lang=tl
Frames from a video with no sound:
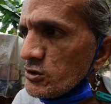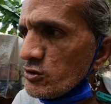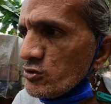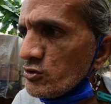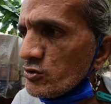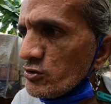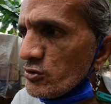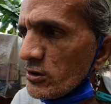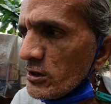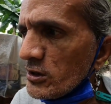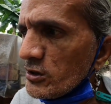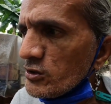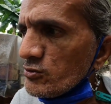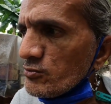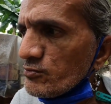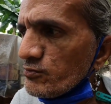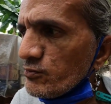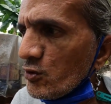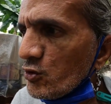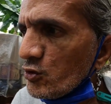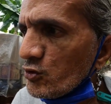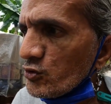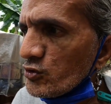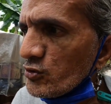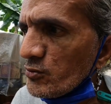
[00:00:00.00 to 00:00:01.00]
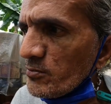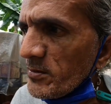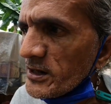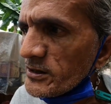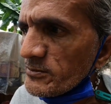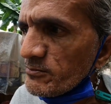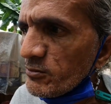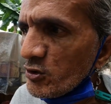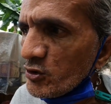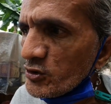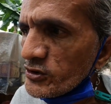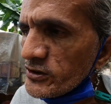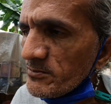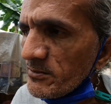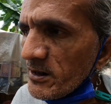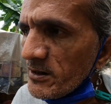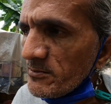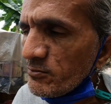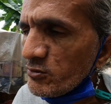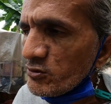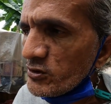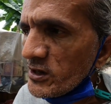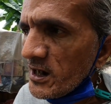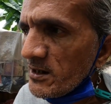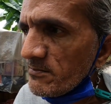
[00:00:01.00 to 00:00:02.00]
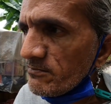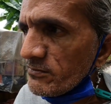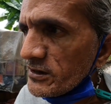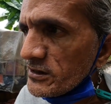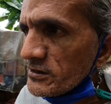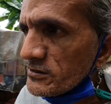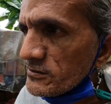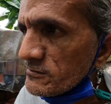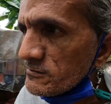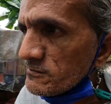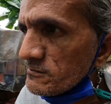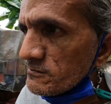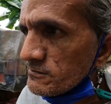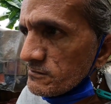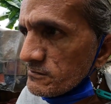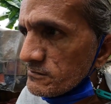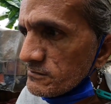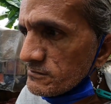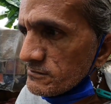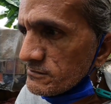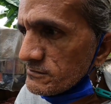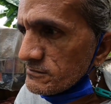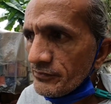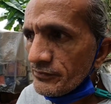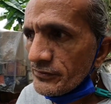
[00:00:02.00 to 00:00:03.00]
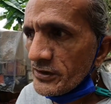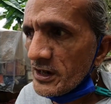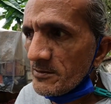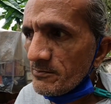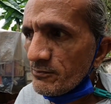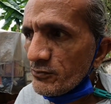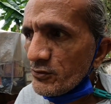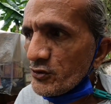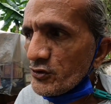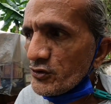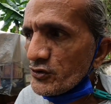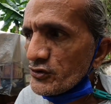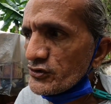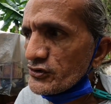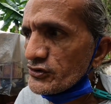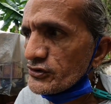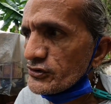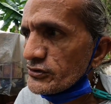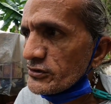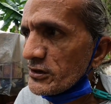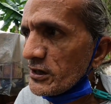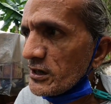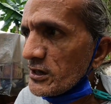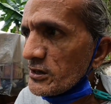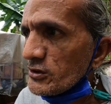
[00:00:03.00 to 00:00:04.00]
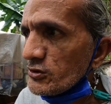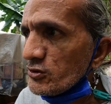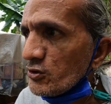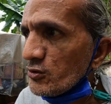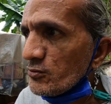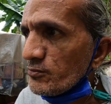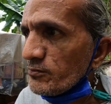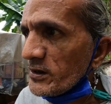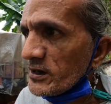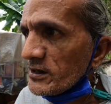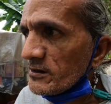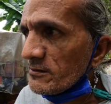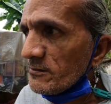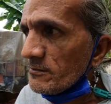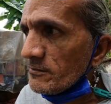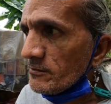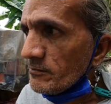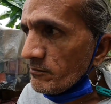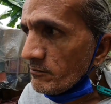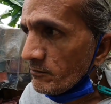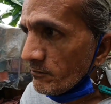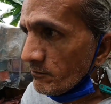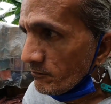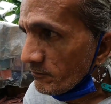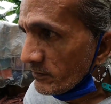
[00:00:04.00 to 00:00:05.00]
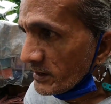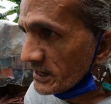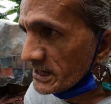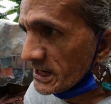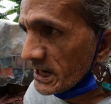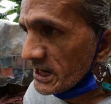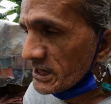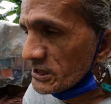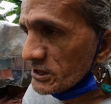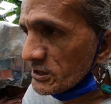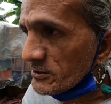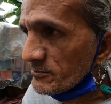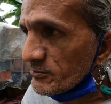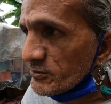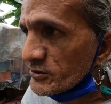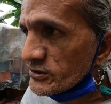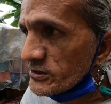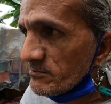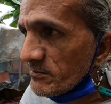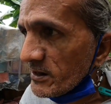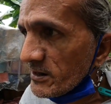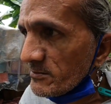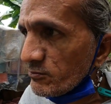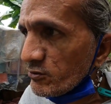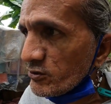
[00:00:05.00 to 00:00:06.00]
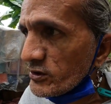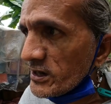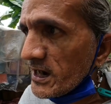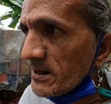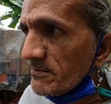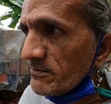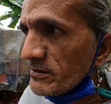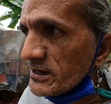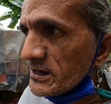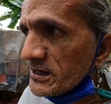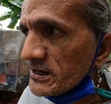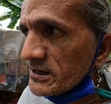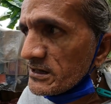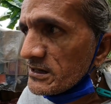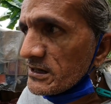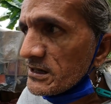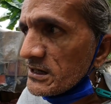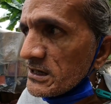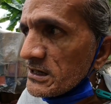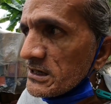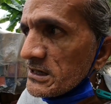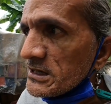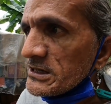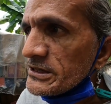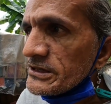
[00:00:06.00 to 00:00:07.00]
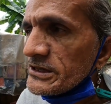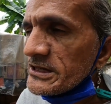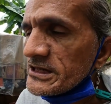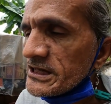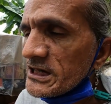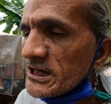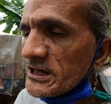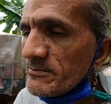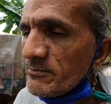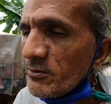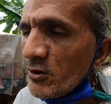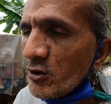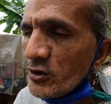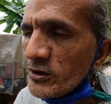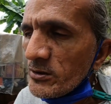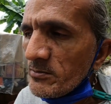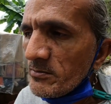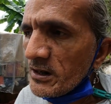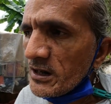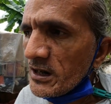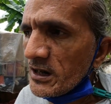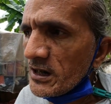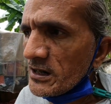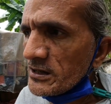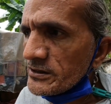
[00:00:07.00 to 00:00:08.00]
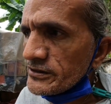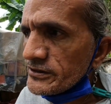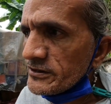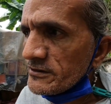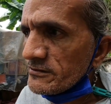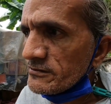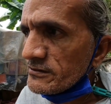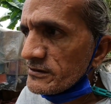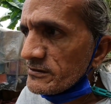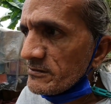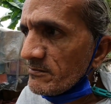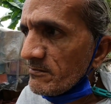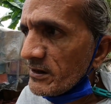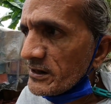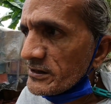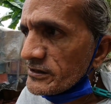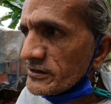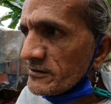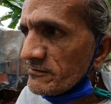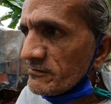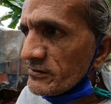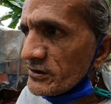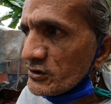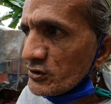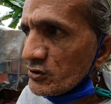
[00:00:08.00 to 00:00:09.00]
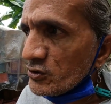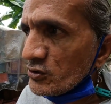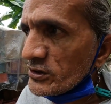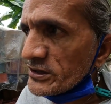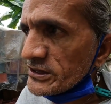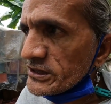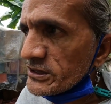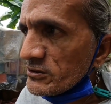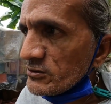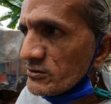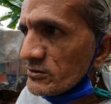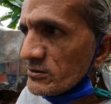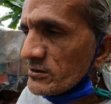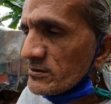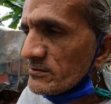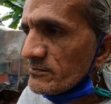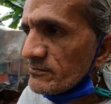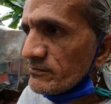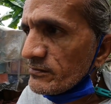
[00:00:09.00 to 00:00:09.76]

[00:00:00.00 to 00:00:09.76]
yun ayun po lumas po ako sa bahay po namin tapos ano pag maglayas ka po sa bahay po namin nag, nagdala po ako ng mga ng mga damit ko kasi